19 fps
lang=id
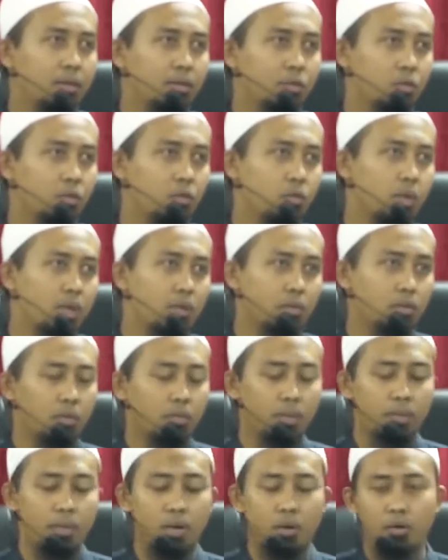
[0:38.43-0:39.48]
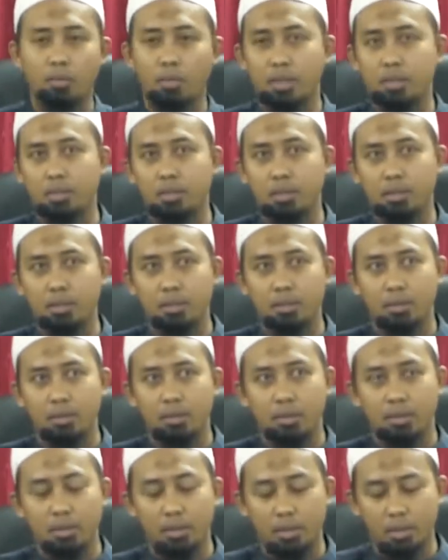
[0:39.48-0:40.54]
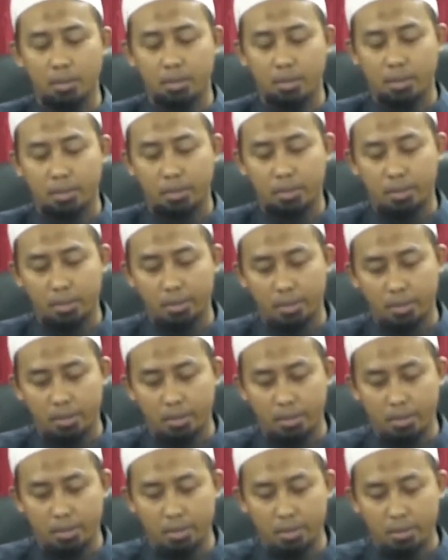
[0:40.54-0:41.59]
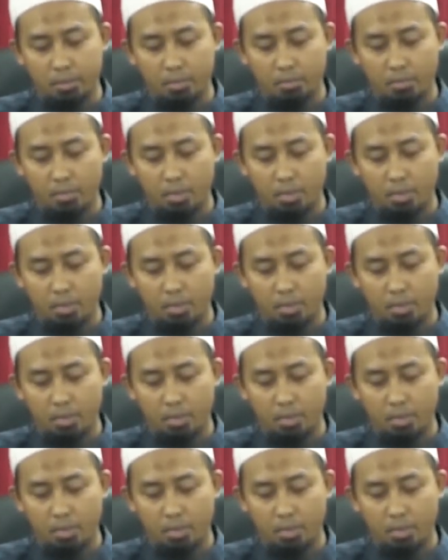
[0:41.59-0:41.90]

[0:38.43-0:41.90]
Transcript: tujuan untuk membangun masjid dan di sekitarnya adanya